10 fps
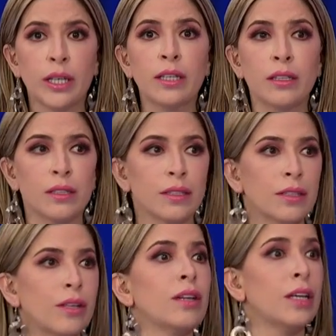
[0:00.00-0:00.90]
¿Eso
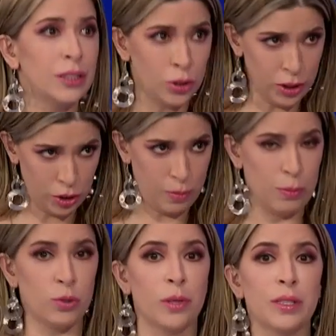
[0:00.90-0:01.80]
hizo? Eso hizo,
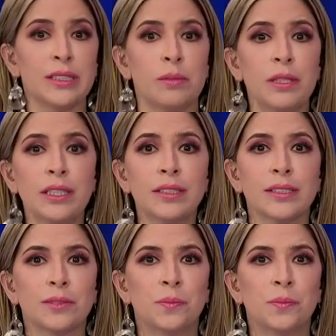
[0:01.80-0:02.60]
vamos a ver las imágenes.